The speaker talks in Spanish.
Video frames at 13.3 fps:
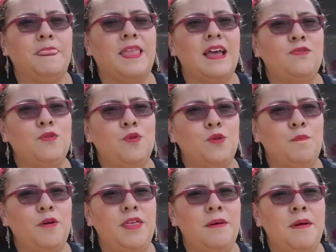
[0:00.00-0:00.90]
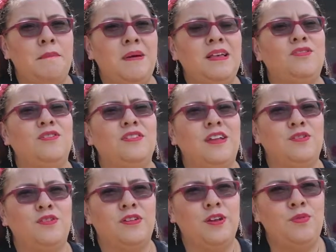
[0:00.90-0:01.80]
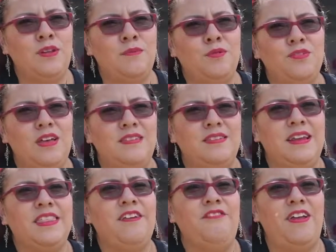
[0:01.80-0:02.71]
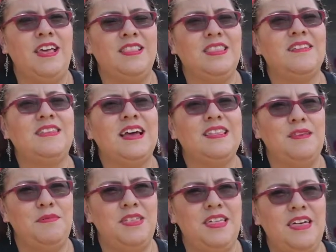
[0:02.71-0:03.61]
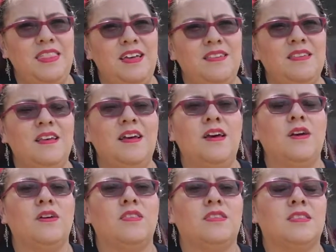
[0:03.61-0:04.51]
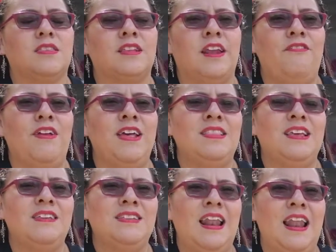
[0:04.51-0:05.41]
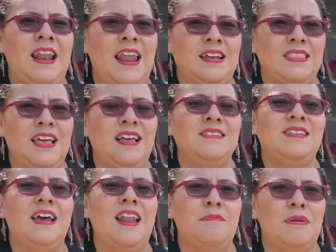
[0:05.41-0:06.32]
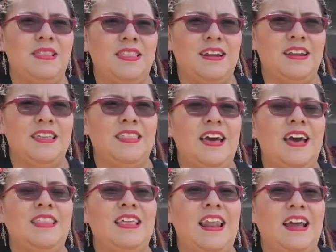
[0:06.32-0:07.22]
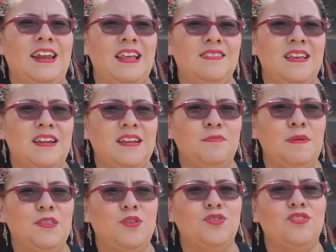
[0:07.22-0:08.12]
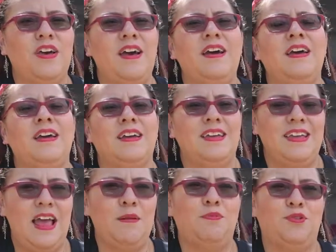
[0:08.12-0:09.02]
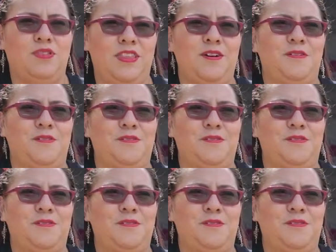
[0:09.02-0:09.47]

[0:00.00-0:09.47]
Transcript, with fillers: que es un grupo de mamás donde nos reunimos a hacer diferentes actividades referentes a la lactancia, a la maternidad, a la crianza respetuosa y al porteo.